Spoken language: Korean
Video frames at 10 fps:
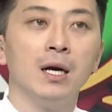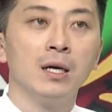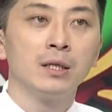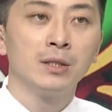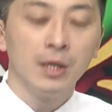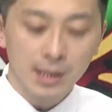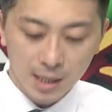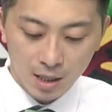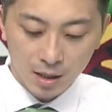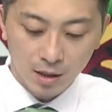아, 그래서
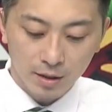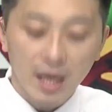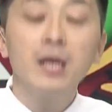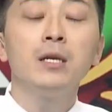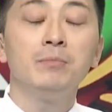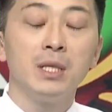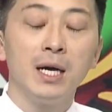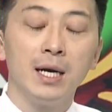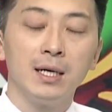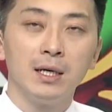어, 내일입니다.